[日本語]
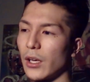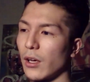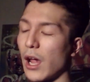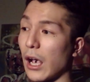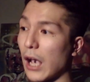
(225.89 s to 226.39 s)

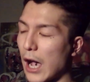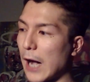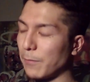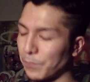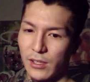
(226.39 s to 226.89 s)
なん
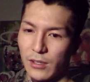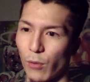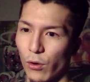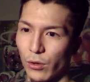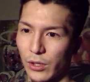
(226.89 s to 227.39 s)
か、
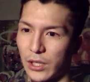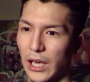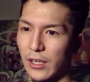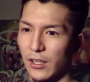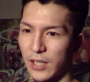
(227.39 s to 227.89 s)
もう、
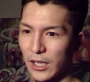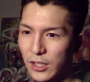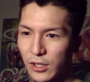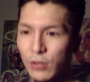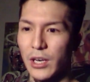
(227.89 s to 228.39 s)
月、月
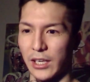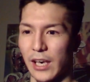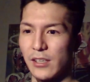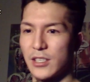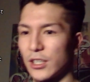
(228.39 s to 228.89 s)
給や
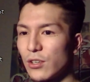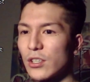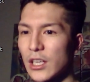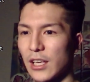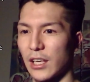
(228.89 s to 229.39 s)
けん、時給
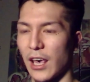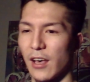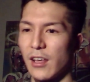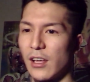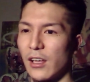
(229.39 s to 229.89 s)
じゃないけ
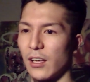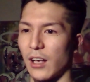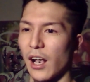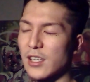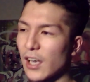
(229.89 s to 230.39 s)
ん、
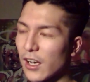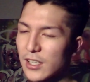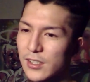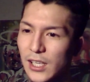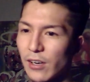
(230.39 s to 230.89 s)

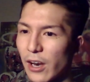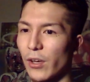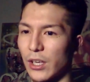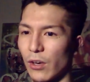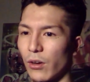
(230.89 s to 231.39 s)
ガチャガチャ使われる
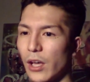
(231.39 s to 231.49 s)
わけよ。